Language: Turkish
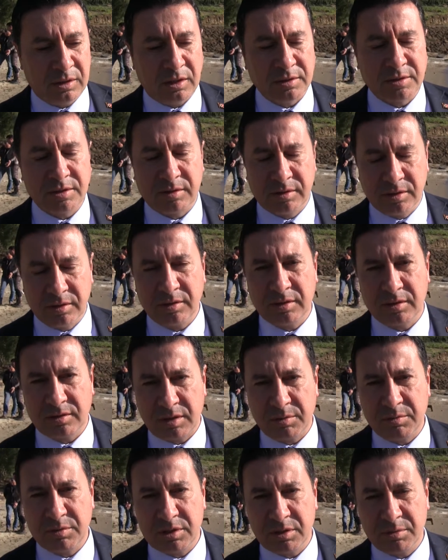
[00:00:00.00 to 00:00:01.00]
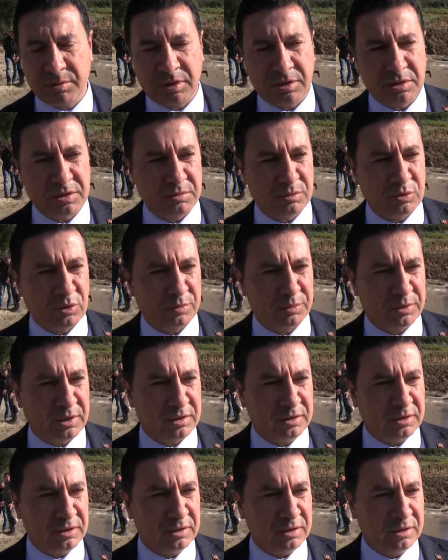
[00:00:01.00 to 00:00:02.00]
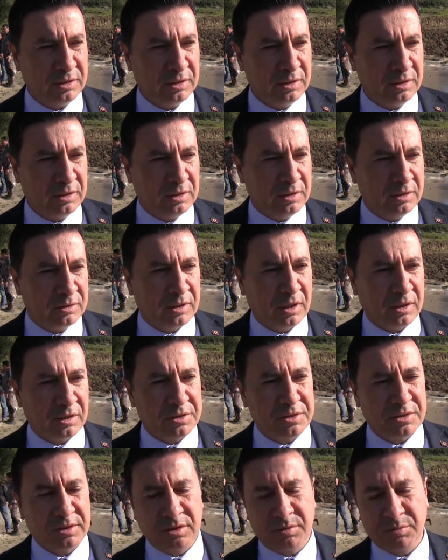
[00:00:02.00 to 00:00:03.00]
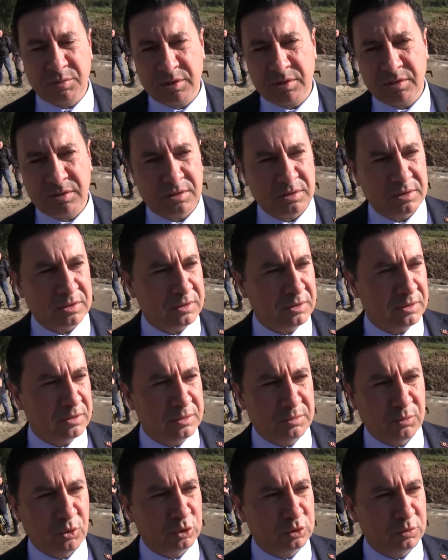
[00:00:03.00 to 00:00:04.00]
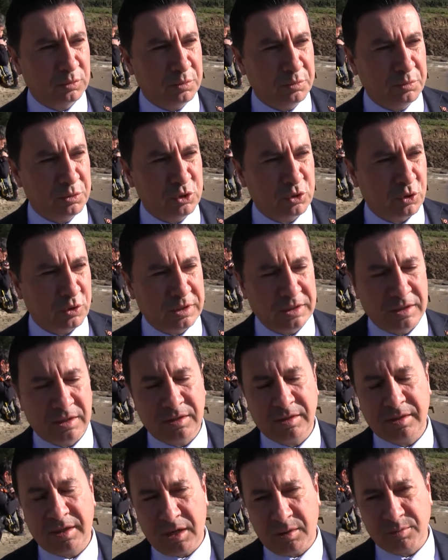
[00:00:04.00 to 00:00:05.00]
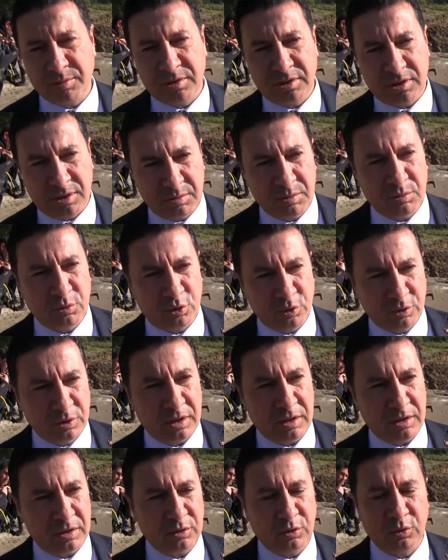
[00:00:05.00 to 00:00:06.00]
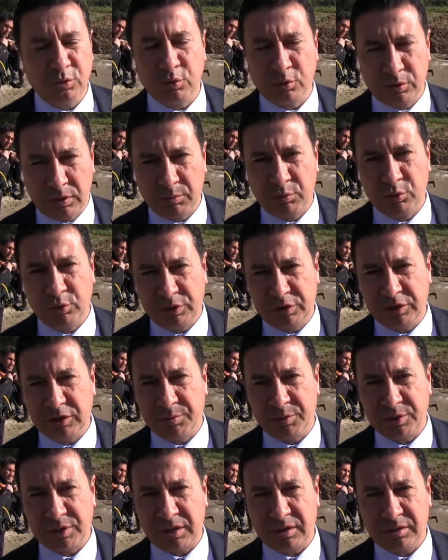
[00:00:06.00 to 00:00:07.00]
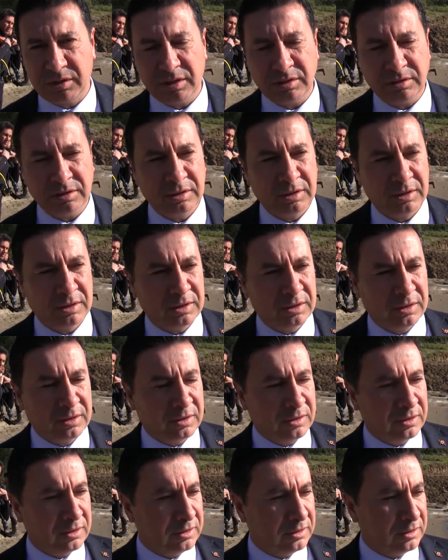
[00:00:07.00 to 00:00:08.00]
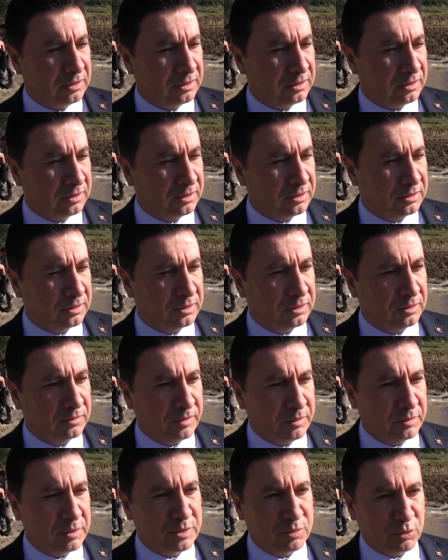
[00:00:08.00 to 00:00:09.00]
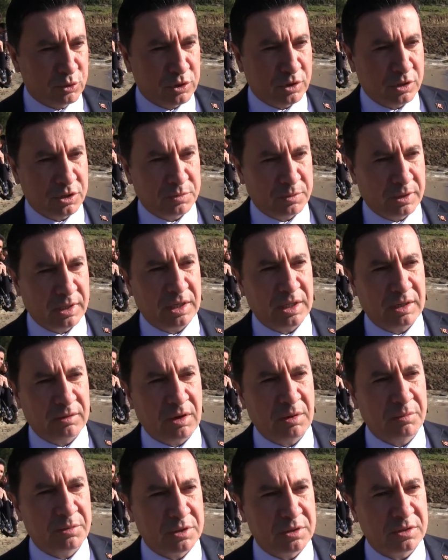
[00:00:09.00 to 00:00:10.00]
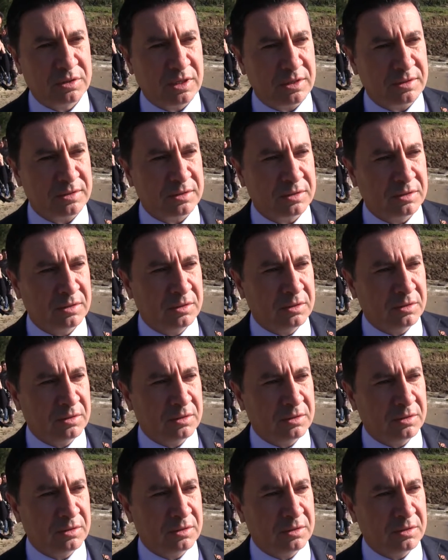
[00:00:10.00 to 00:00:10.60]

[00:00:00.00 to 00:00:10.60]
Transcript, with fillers: atıkları da temizlemek için toplandık. Dalgıçlarımız e, Bodrum'un birçok yerinde yaptığı gibi bugün de Küdür'de bu işi yapacaklar. E, ve biz bu çalışmalara devam edeceğiz.